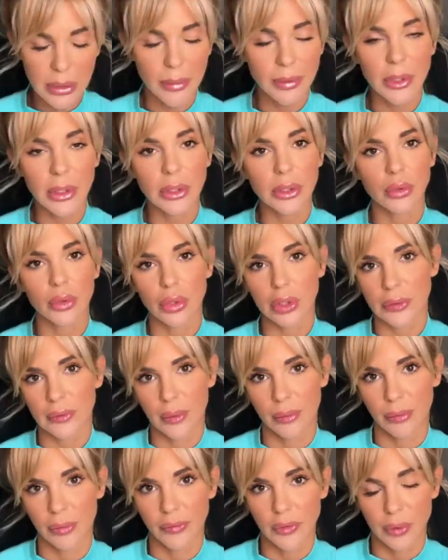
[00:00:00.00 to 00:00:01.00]
общаться тоже с
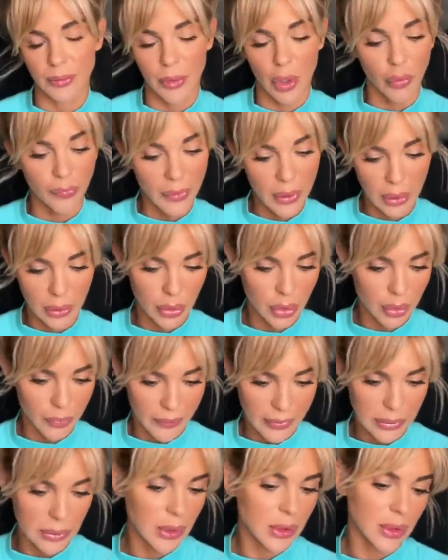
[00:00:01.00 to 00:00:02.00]
своим бывшим. Я уверена, что
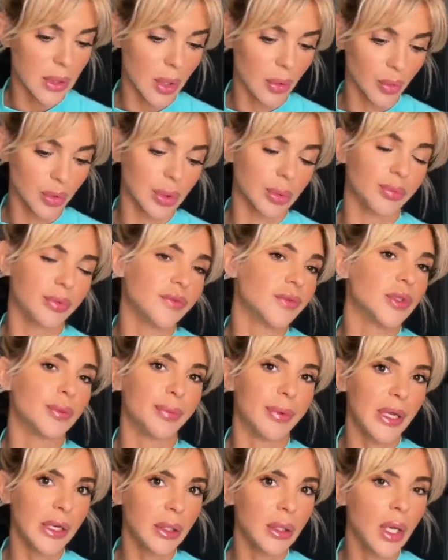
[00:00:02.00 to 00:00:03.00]
у вас есть какой-то бывший
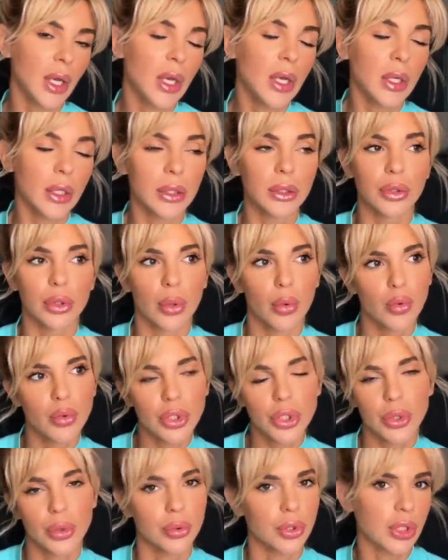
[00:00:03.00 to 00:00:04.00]
парень, который
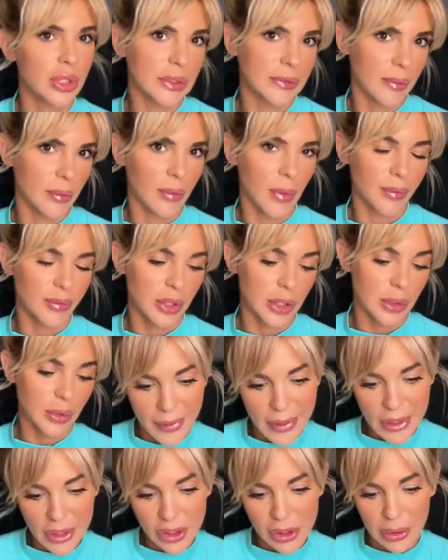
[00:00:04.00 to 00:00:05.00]
очень хочет с вами общаться.
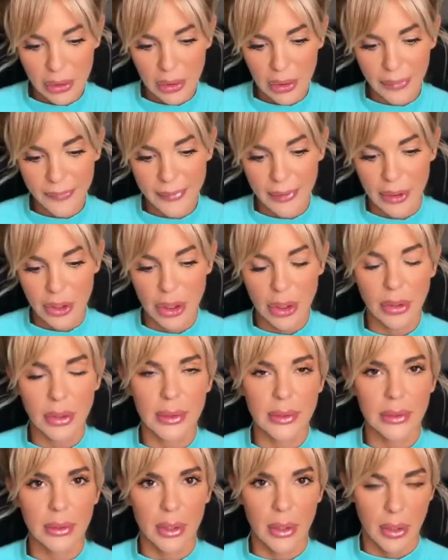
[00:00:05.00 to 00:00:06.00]
Веришь ли ты в отношения
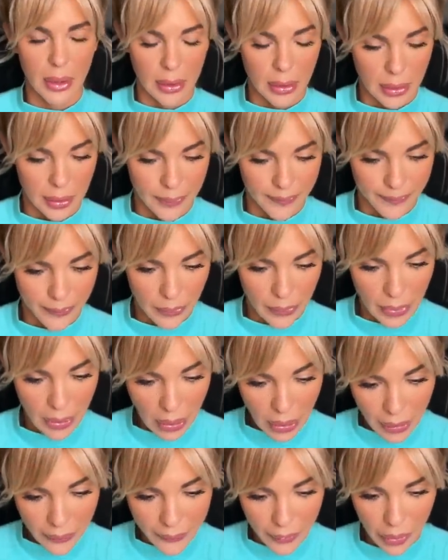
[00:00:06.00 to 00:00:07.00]
на расстоянии?
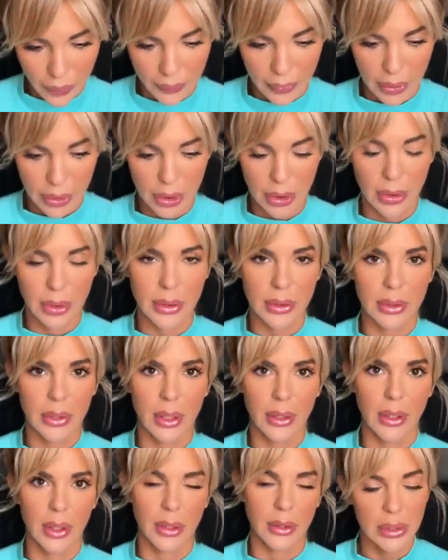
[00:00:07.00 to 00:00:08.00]
Я не верю в отношения на
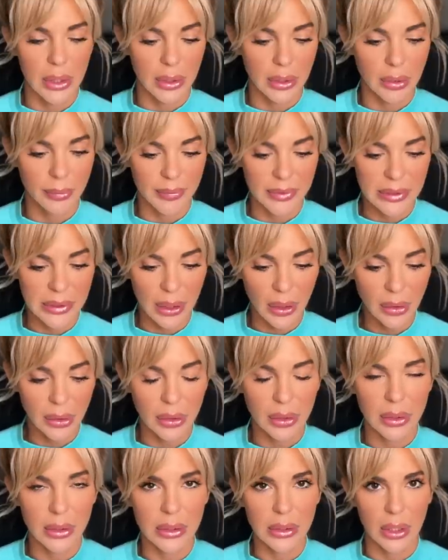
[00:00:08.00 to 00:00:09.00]
расстоянии. Они
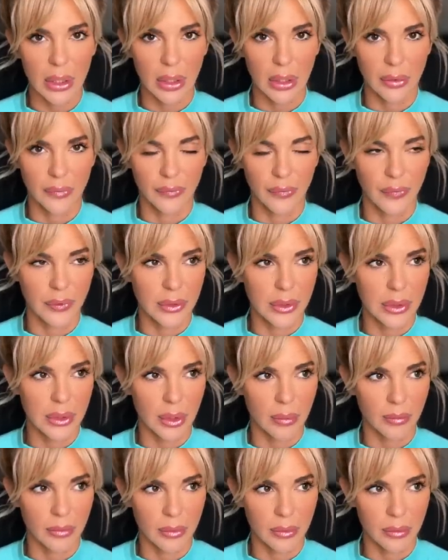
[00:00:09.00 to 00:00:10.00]
постоянно на расстоянии, видите,
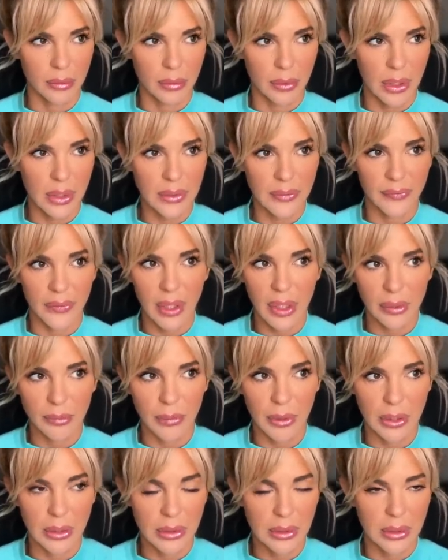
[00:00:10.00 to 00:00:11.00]
там раз-два
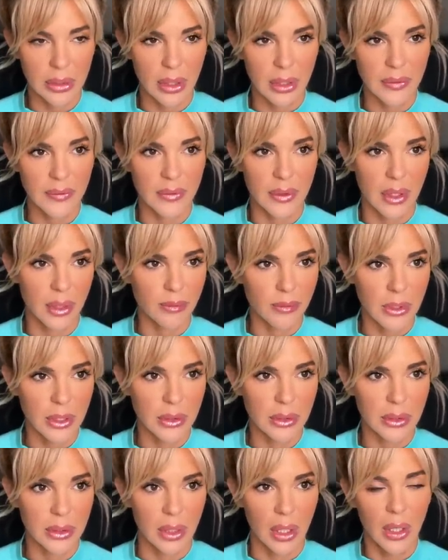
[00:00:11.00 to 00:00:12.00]
месяца, раз-три
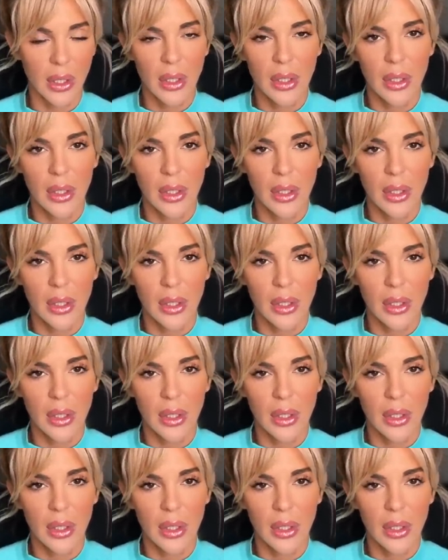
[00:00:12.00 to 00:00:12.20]
месяца